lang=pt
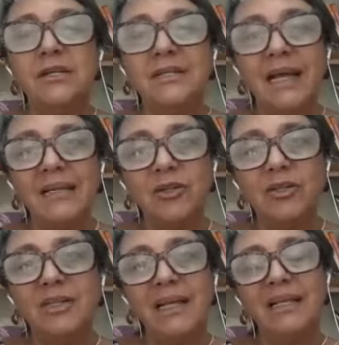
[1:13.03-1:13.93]
de 7
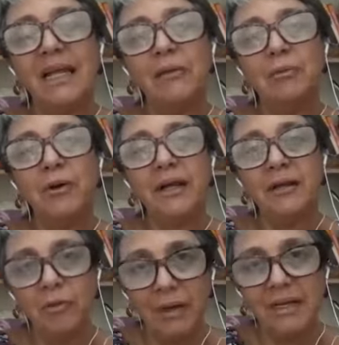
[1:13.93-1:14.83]
de setembro aqui
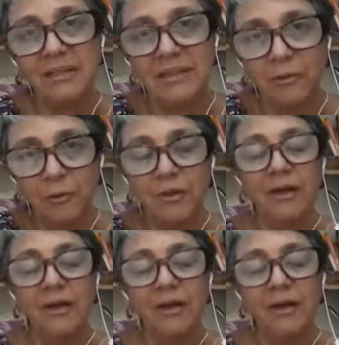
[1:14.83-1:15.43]
no Brasil.